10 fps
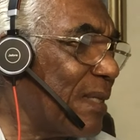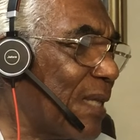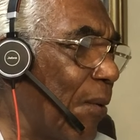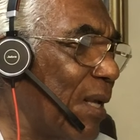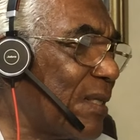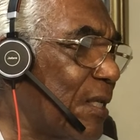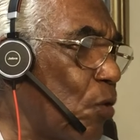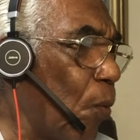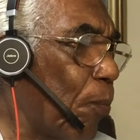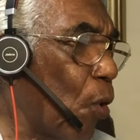
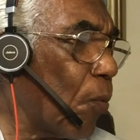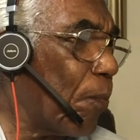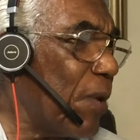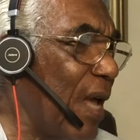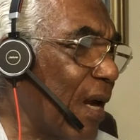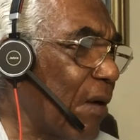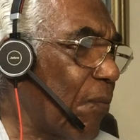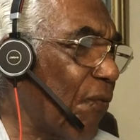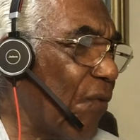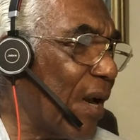establecido por Pierre
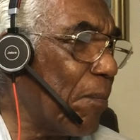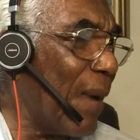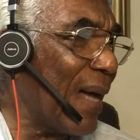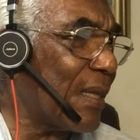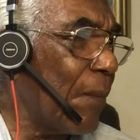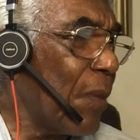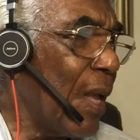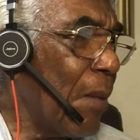Fermat